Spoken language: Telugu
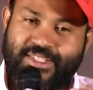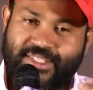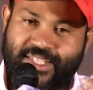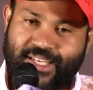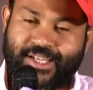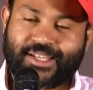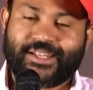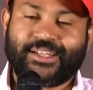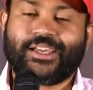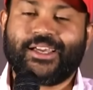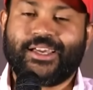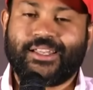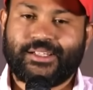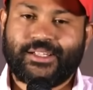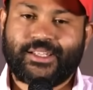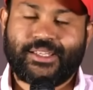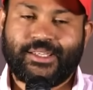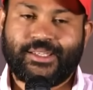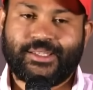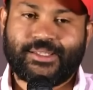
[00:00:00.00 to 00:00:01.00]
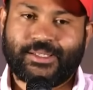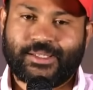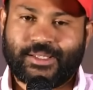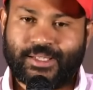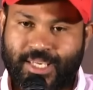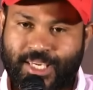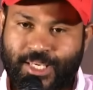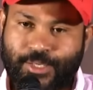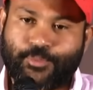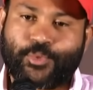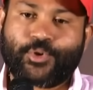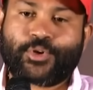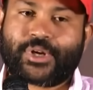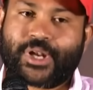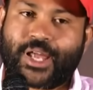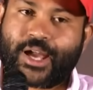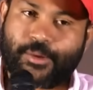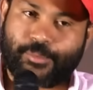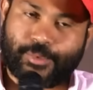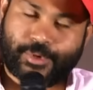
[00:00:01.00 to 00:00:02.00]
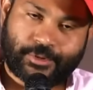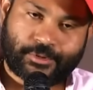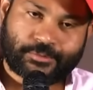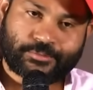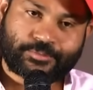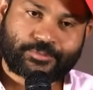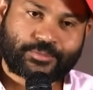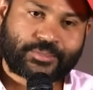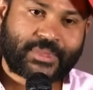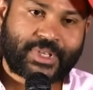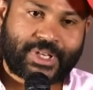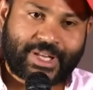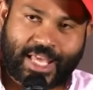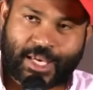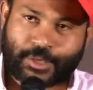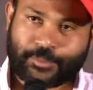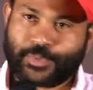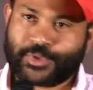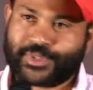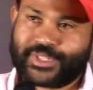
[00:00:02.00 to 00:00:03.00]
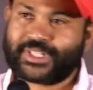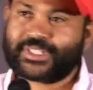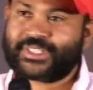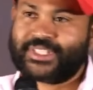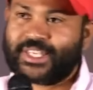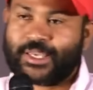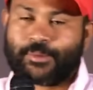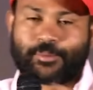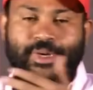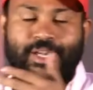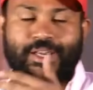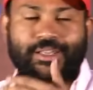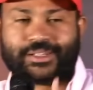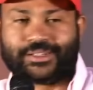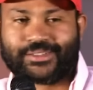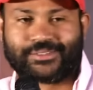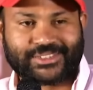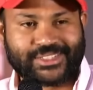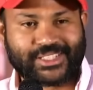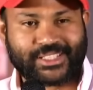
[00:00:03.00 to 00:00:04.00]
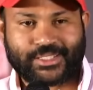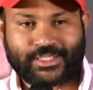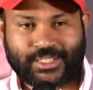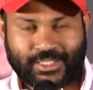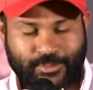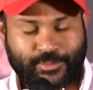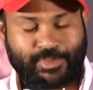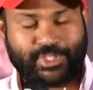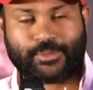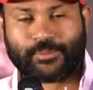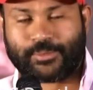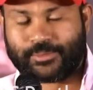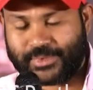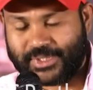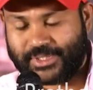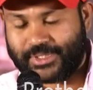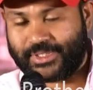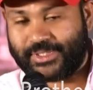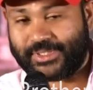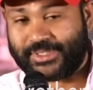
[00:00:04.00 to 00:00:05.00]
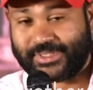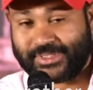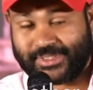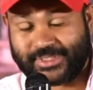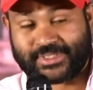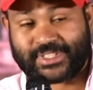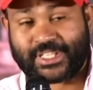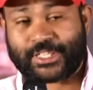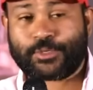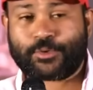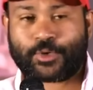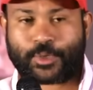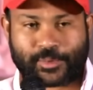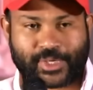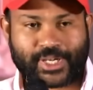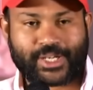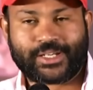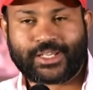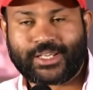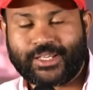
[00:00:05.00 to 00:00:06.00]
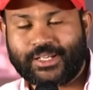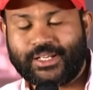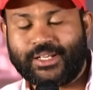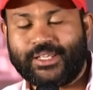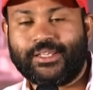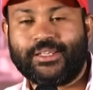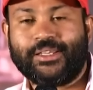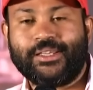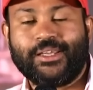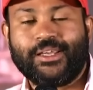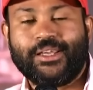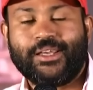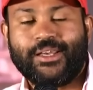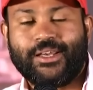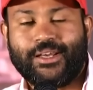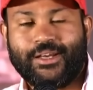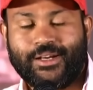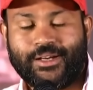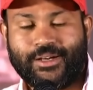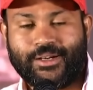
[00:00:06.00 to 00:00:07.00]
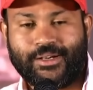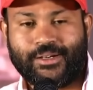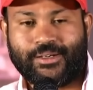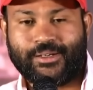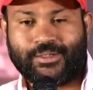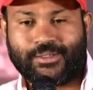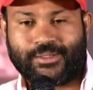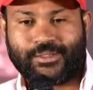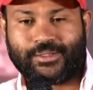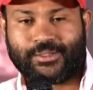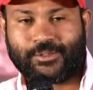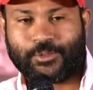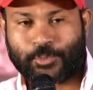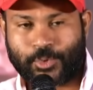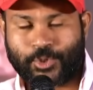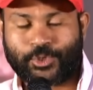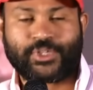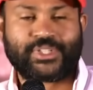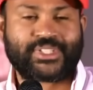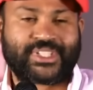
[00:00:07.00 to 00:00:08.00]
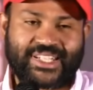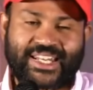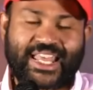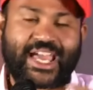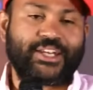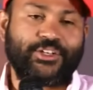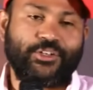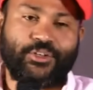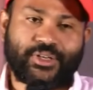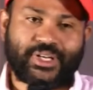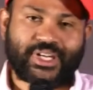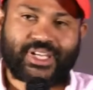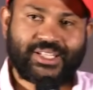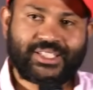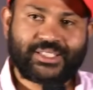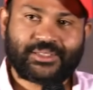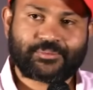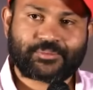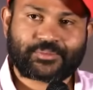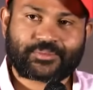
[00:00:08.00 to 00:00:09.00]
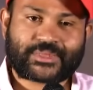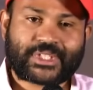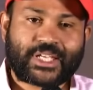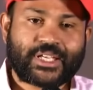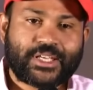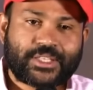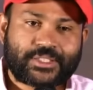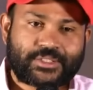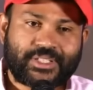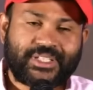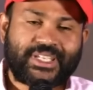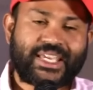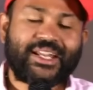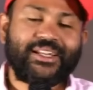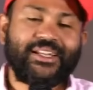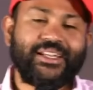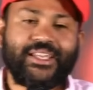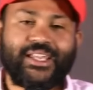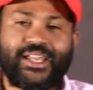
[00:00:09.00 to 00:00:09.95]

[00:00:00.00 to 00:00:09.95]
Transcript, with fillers: జగన్ గారిని ఎయిర్పోర్ట్లో ఆపడం లేకపోతే సీఎం గారిని ఐ మీన్ చంద్రబాబు నాయుడు గారిని ఇప్పుడున్న సినారియో కానీ సో ఇవన్నీ